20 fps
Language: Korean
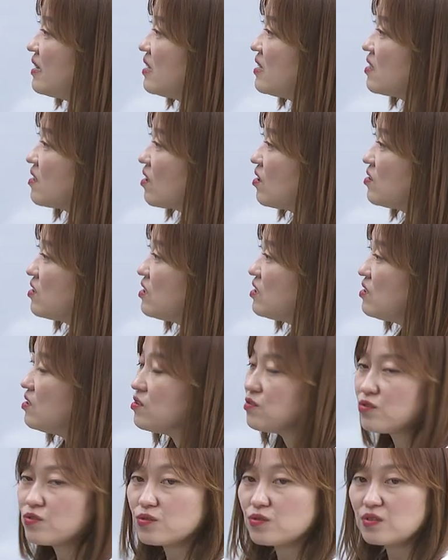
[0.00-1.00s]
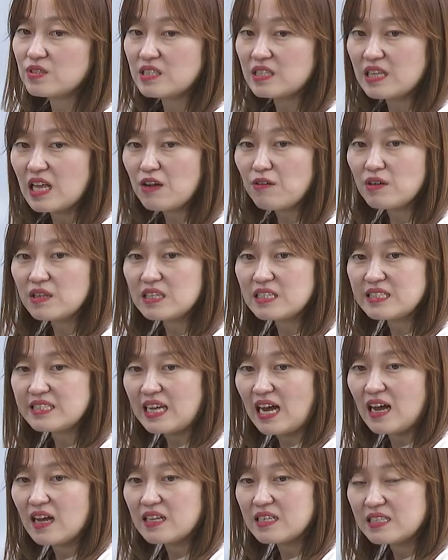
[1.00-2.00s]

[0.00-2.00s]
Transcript: 되는 거는 주로 이제 내원 일자,